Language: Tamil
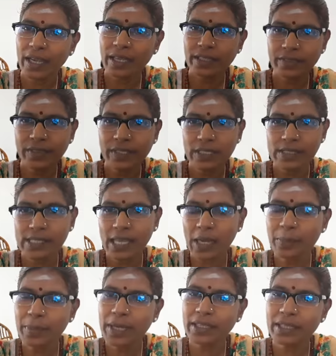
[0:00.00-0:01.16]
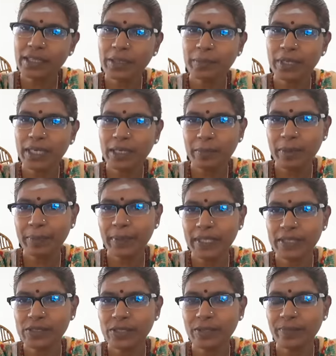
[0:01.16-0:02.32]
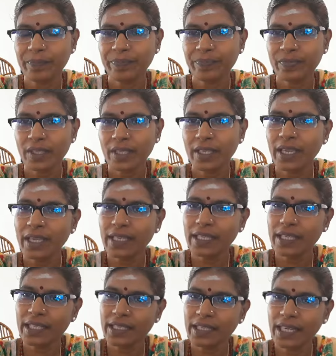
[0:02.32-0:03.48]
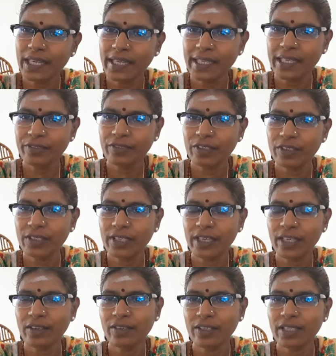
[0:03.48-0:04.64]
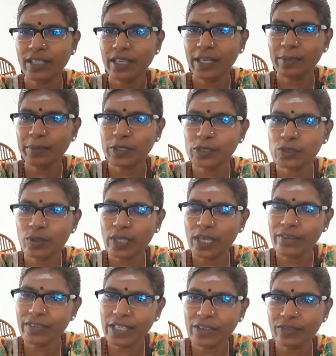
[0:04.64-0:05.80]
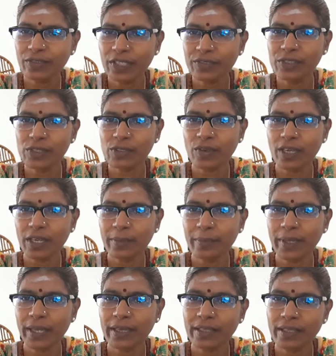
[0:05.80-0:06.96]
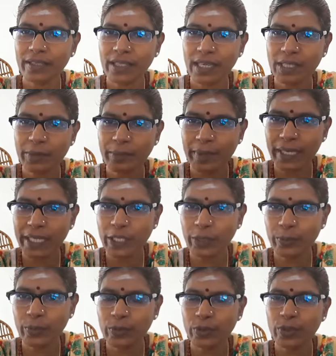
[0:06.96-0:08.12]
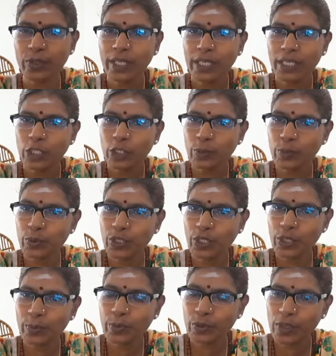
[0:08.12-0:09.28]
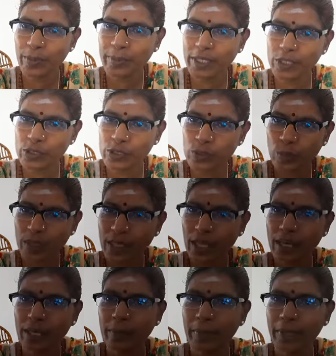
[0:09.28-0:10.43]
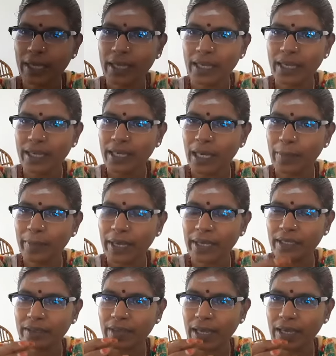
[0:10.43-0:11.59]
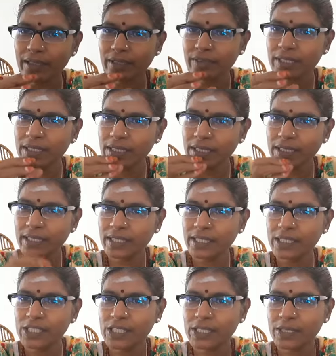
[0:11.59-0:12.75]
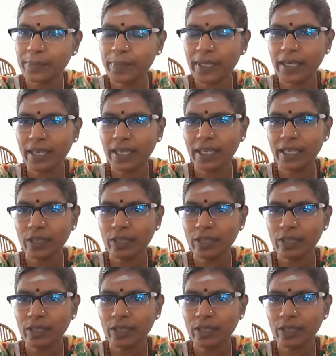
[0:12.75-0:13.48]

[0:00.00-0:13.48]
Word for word: அதை வந்து சாமர்த்தியமாக நம்ம பேசுகிறோம் ஏன் நீங்கள் இந்த கடையில் இவ்வளோ தானே அவ்வளோ தானே அப்படின்னு சொல்லி அவன் எவ்வளவு சொன்னாலுமே அதாவது அது பழைய பூ இது புதிய பூ அப்படின்னு சொன்னாலுமே நாம் அதை அதை வந்து திணிச்சு பண்ணி